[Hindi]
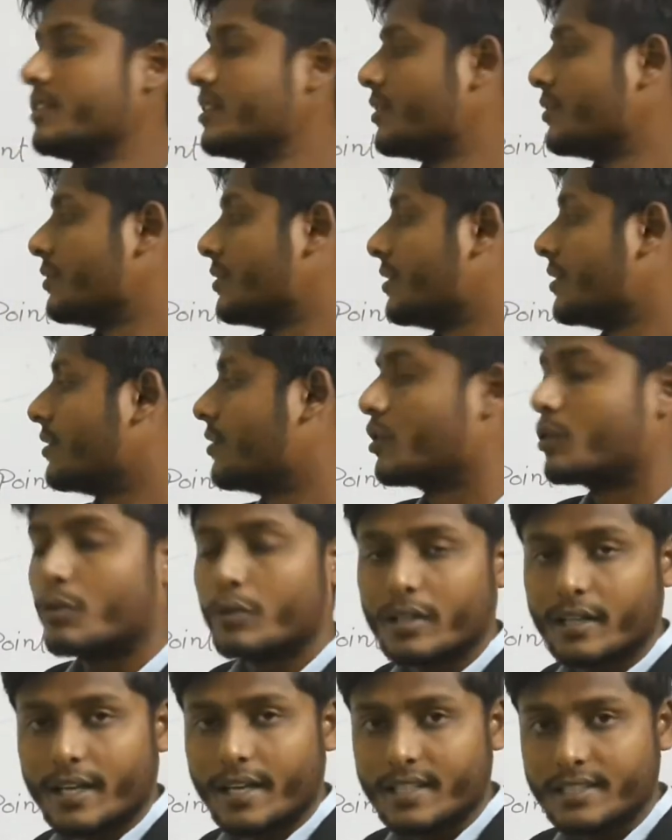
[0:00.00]
दिशा होती है और
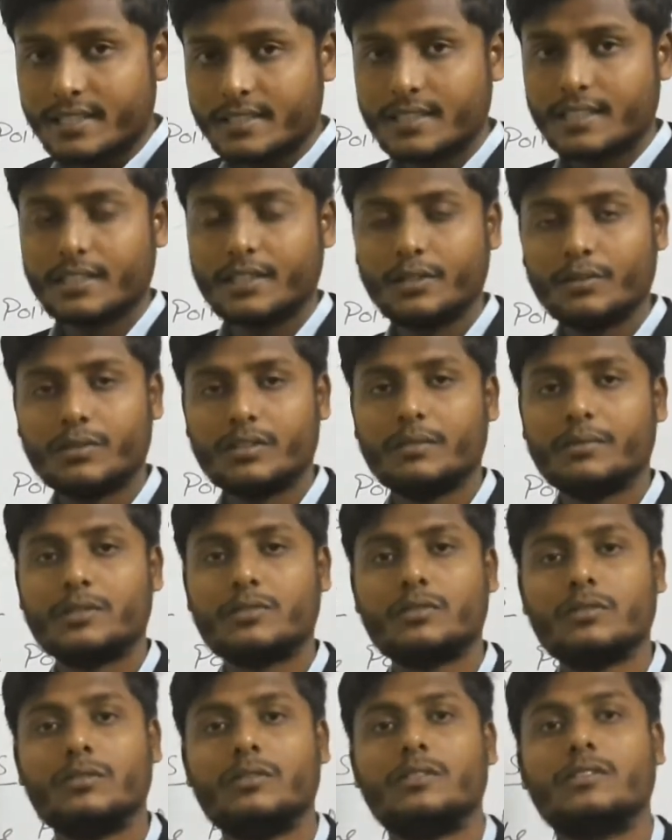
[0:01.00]
टोटल डायरेक्शन कितनी होती है
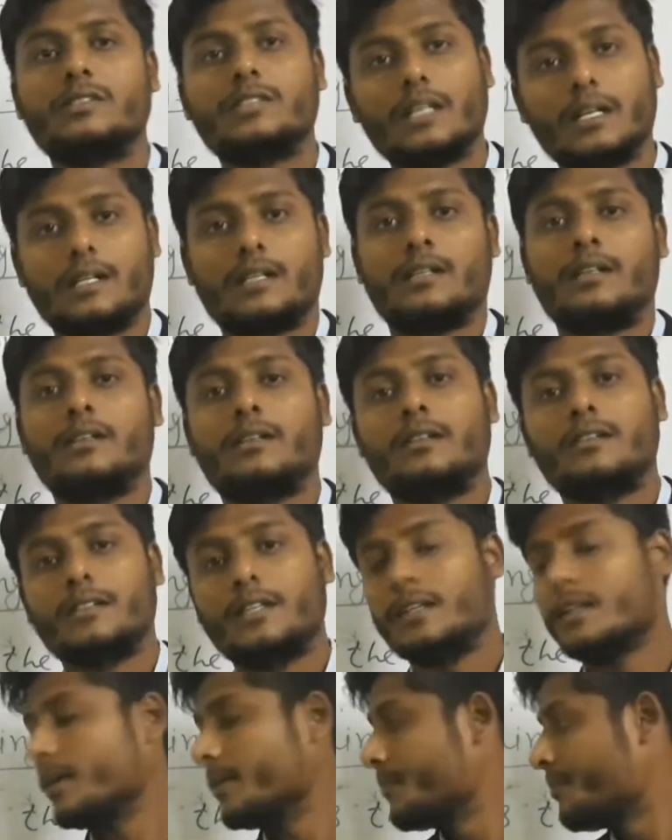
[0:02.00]
बच्चों चार
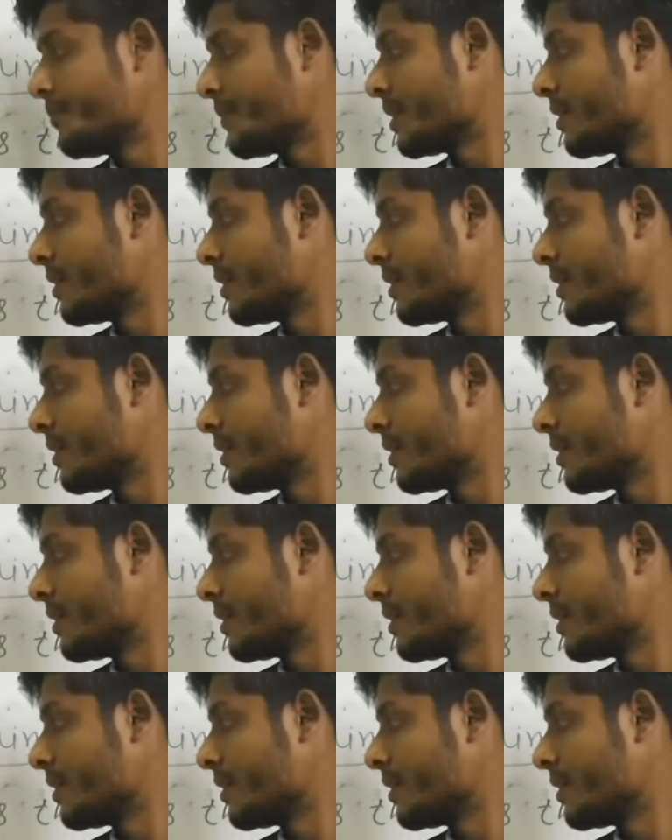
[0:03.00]
ठीक है